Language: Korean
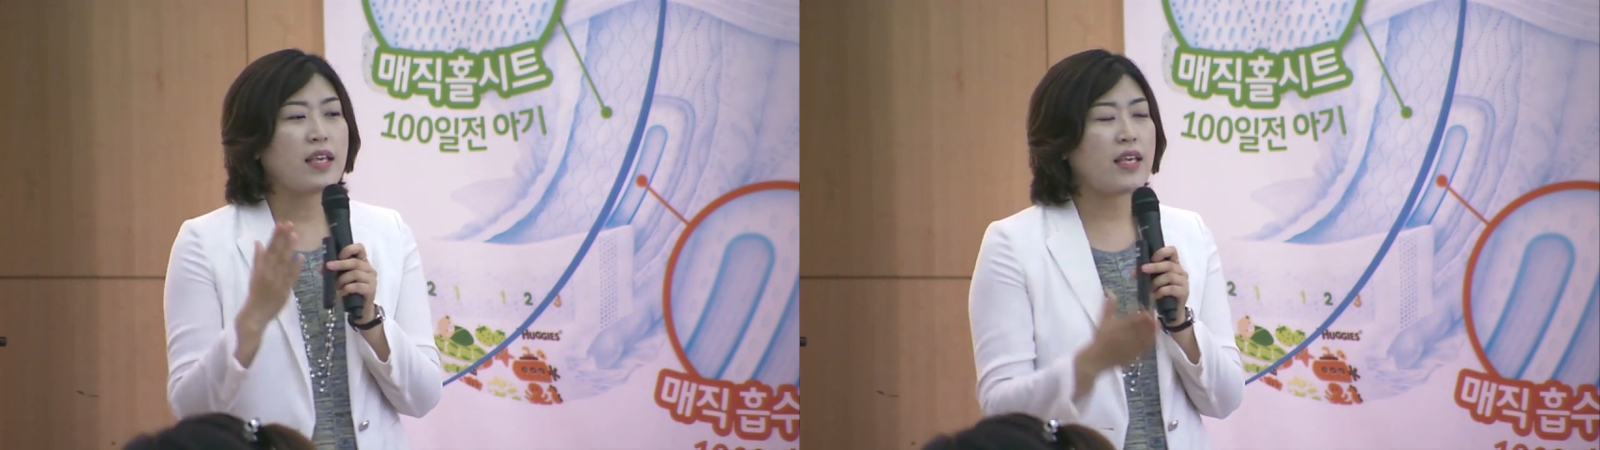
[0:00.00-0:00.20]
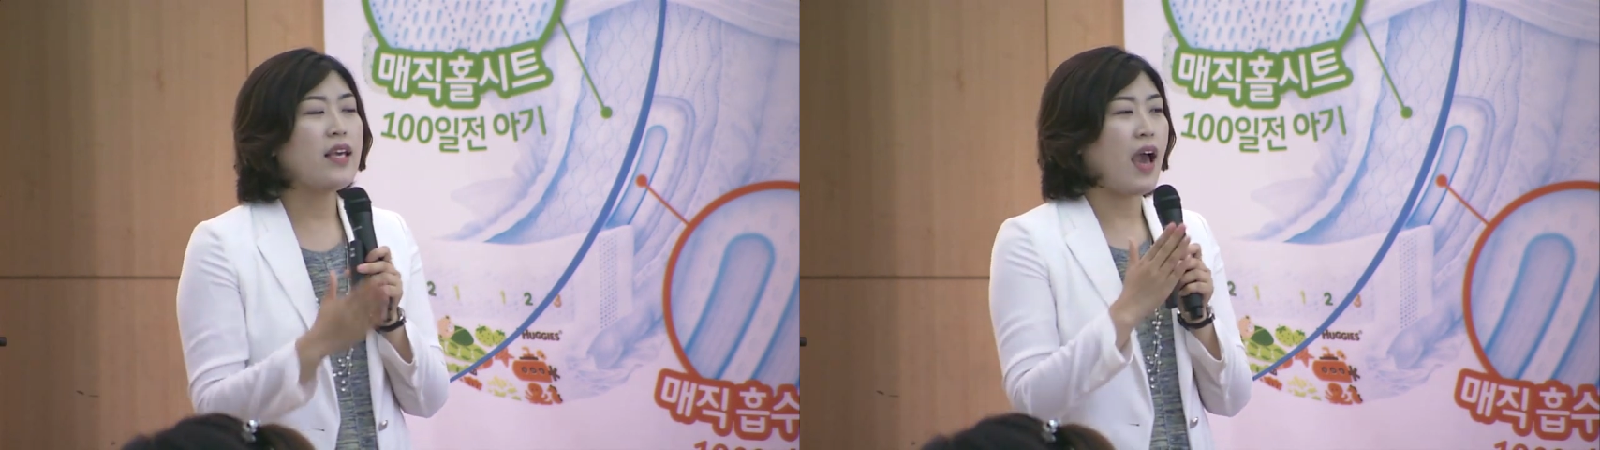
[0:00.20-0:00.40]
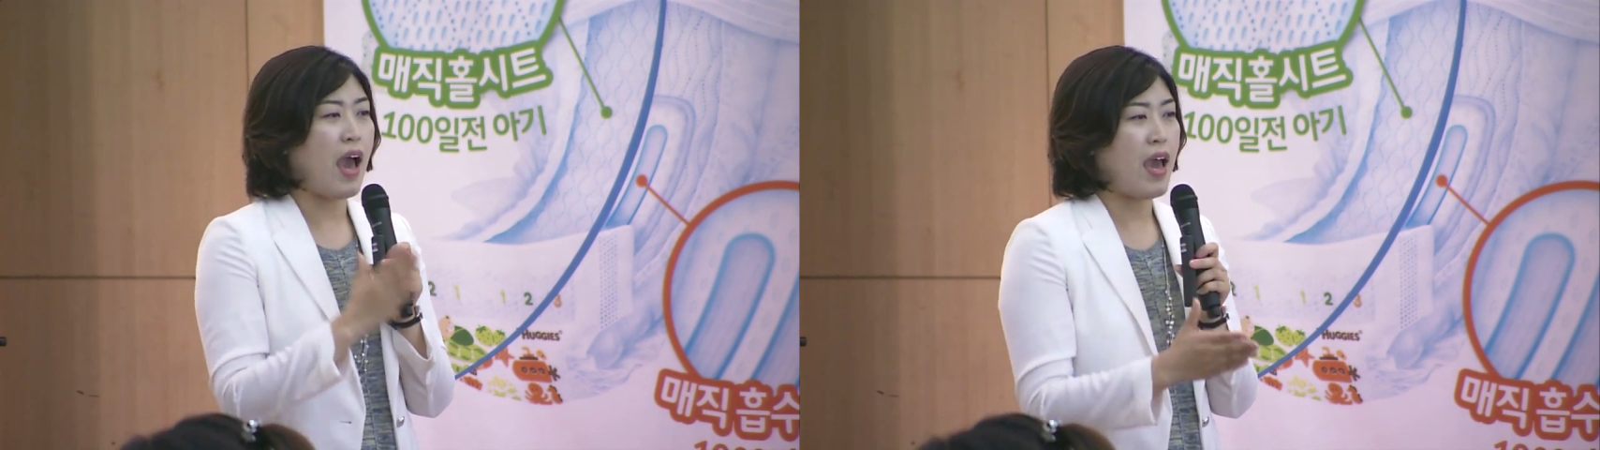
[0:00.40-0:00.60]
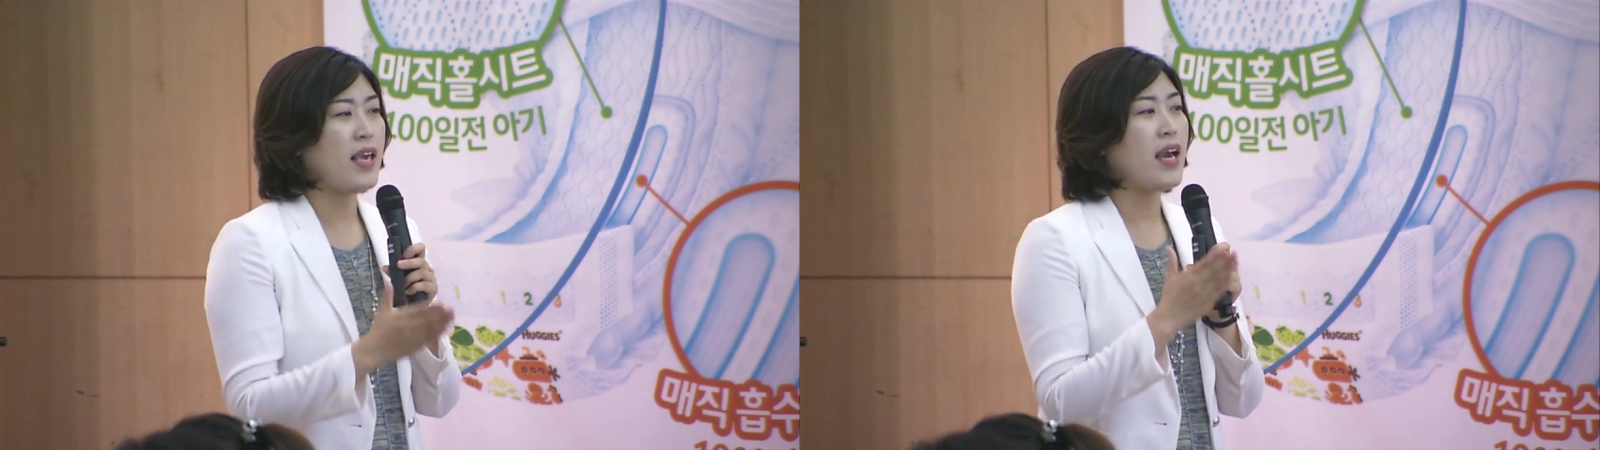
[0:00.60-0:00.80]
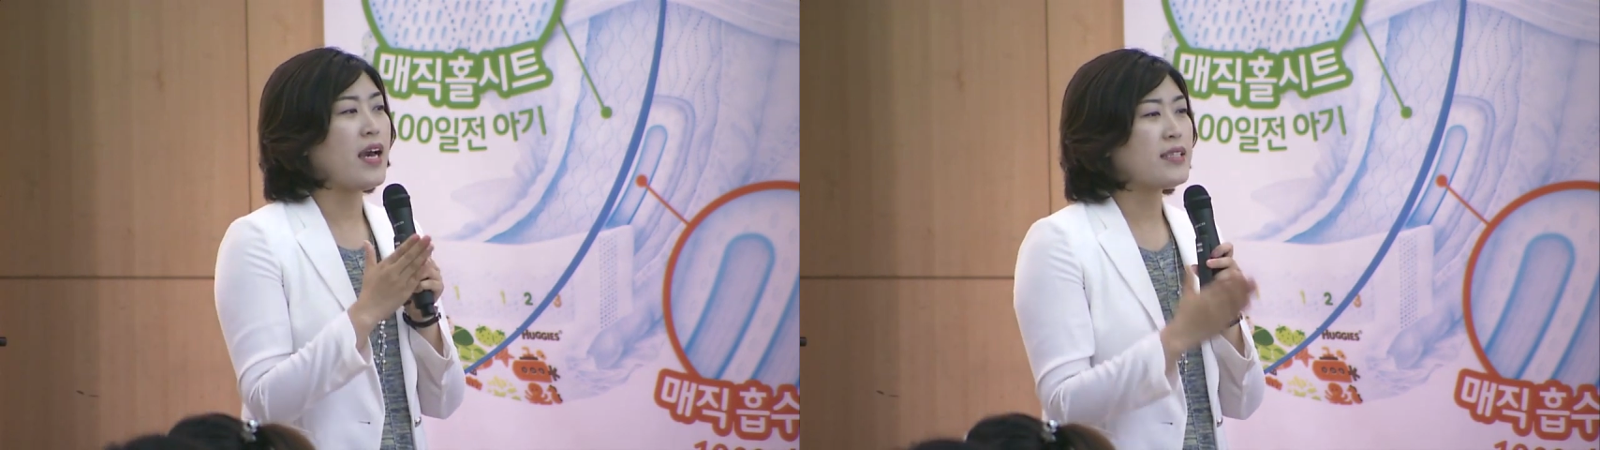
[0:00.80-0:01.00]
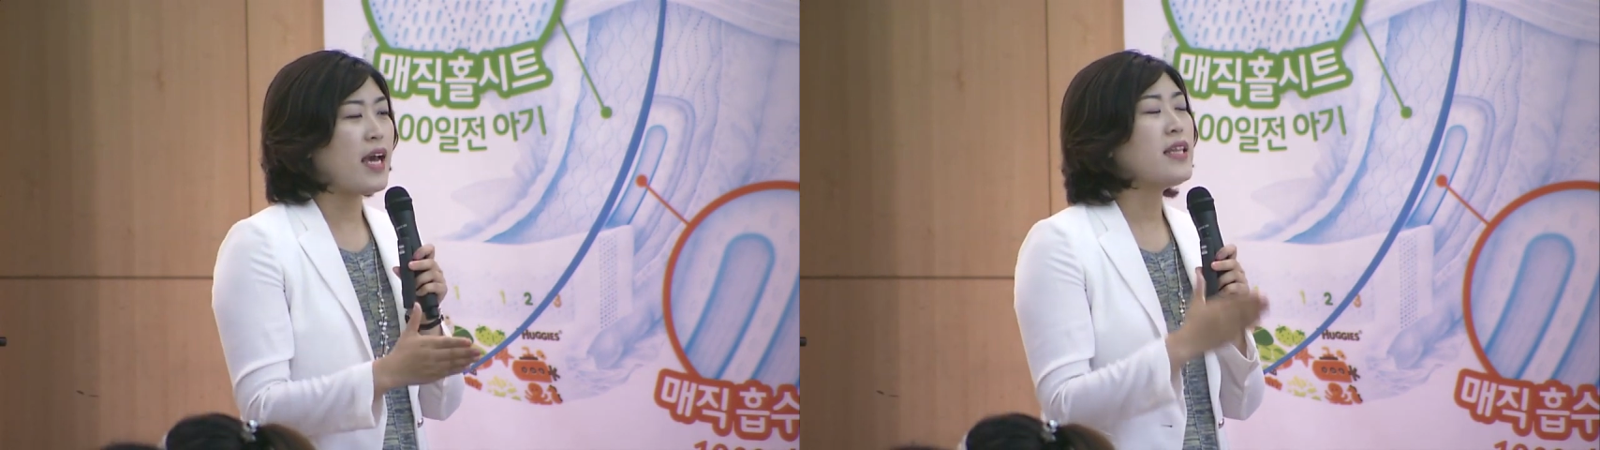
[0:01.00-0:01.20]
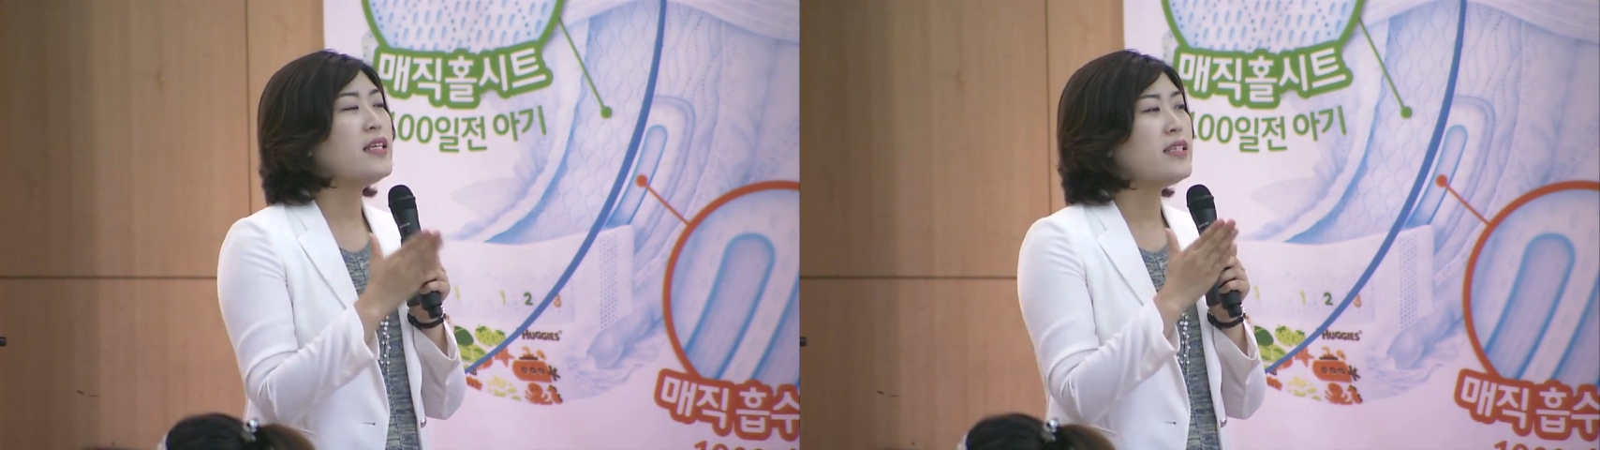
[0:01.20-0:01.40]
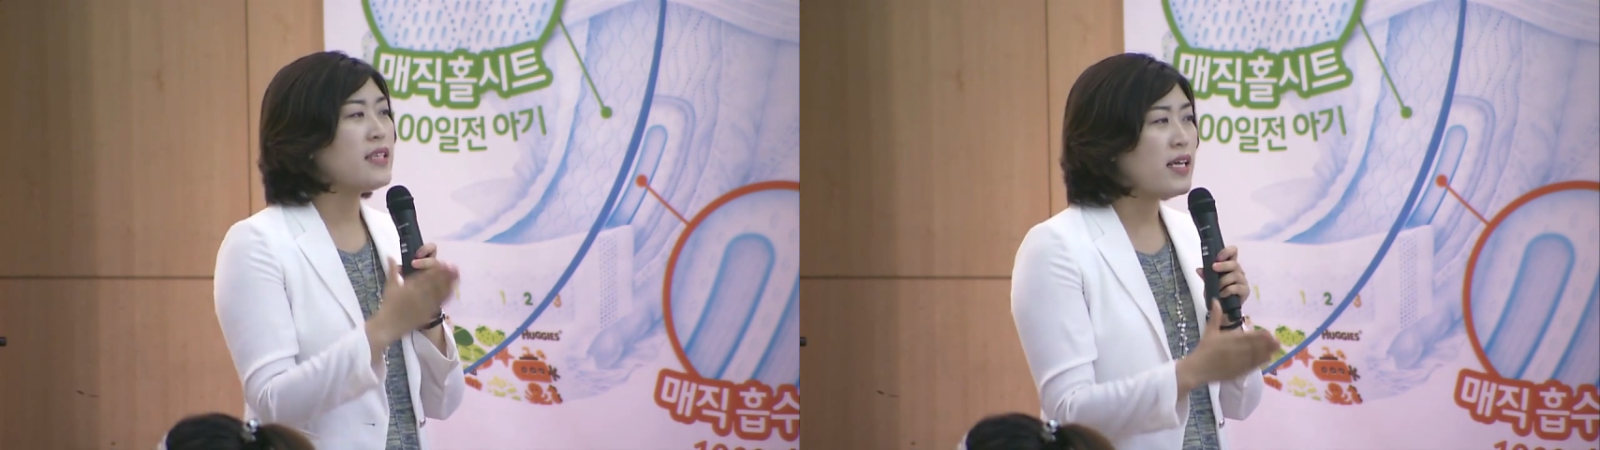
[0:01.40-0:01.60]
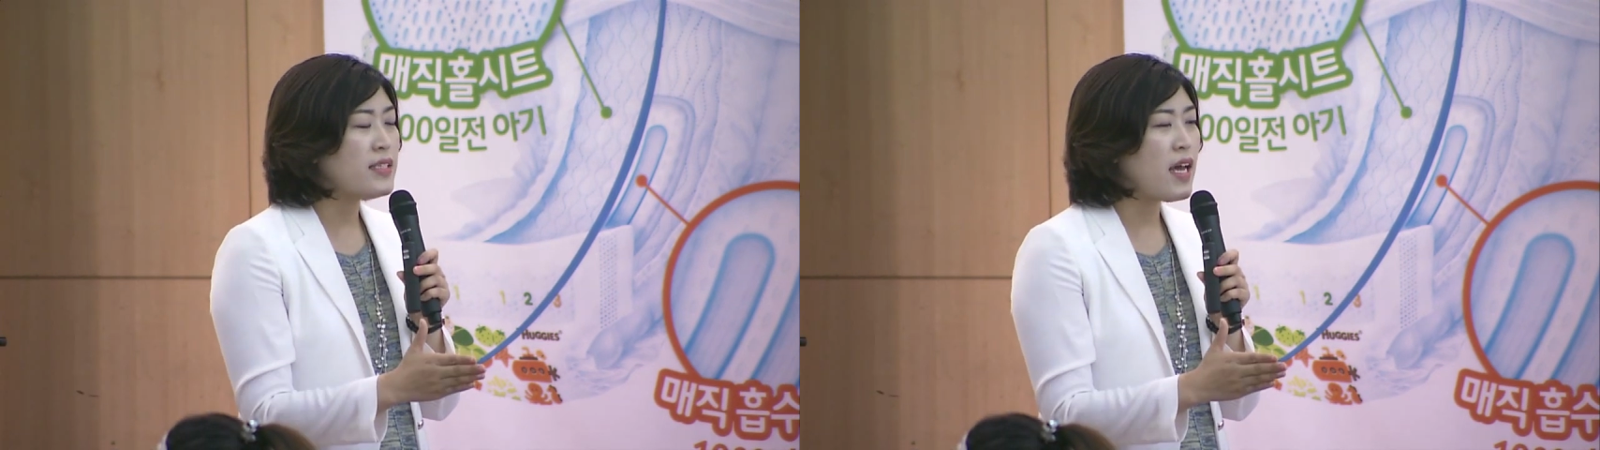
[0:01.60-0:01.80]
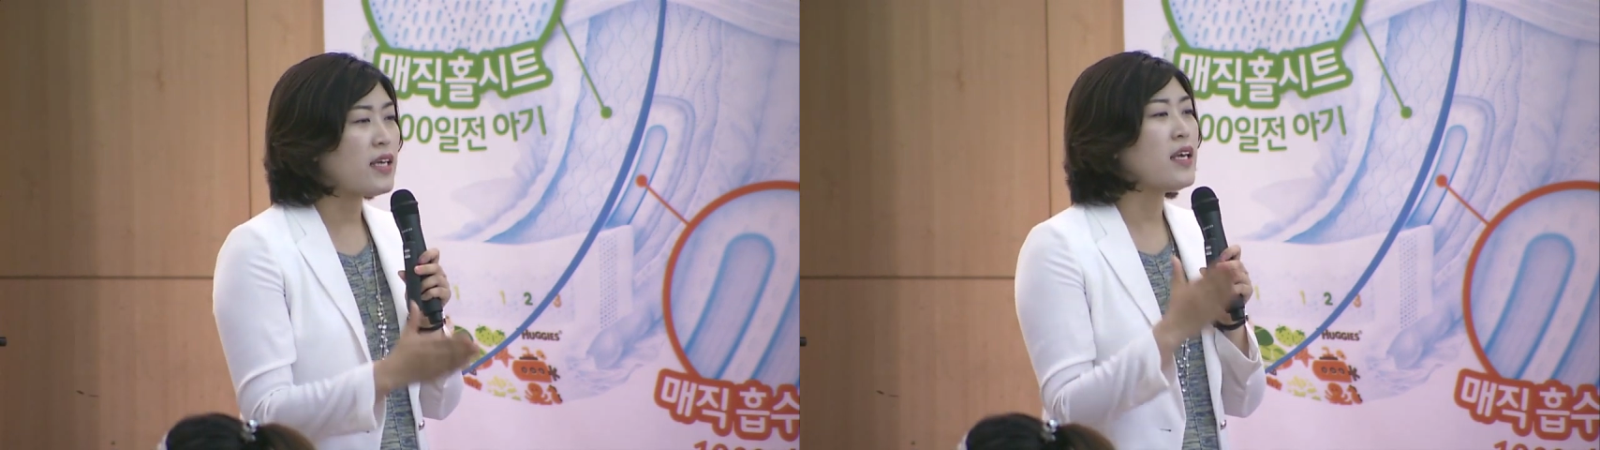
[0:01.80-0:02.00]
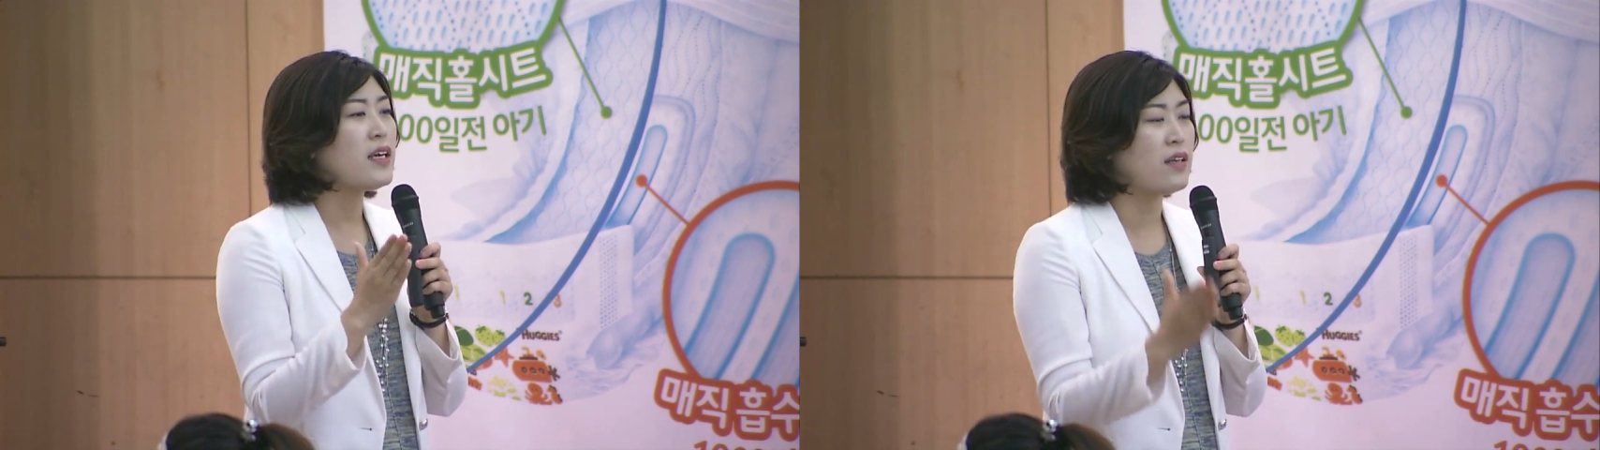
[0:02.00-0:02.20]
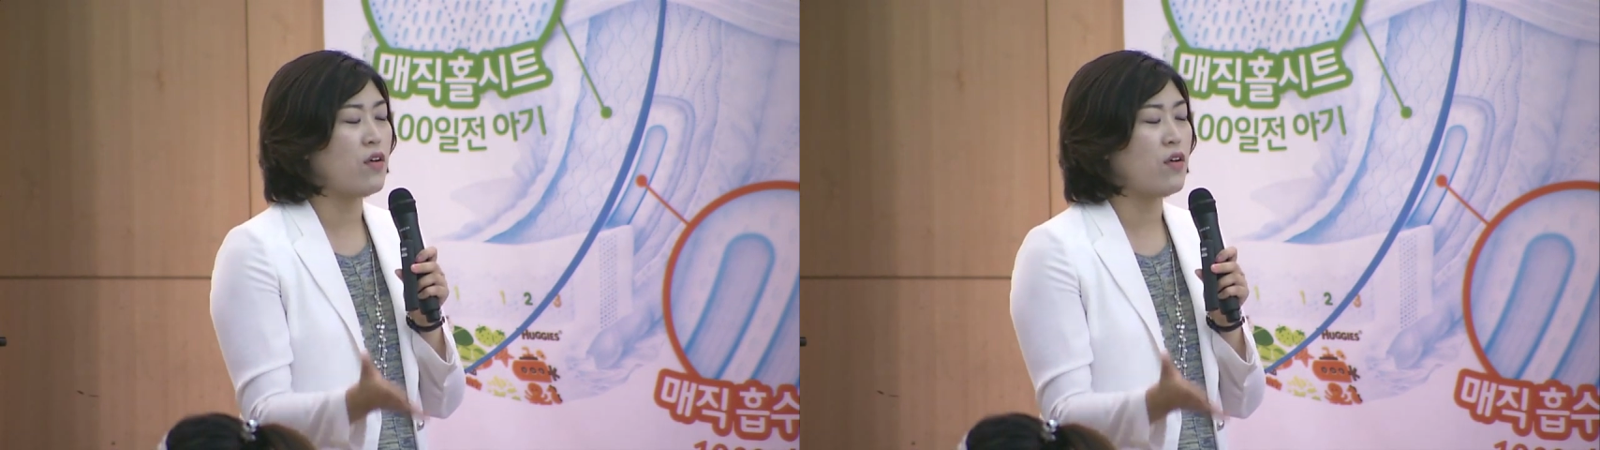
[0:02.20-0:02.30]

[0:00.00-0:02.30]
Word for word: 이 아이가 사는 세상이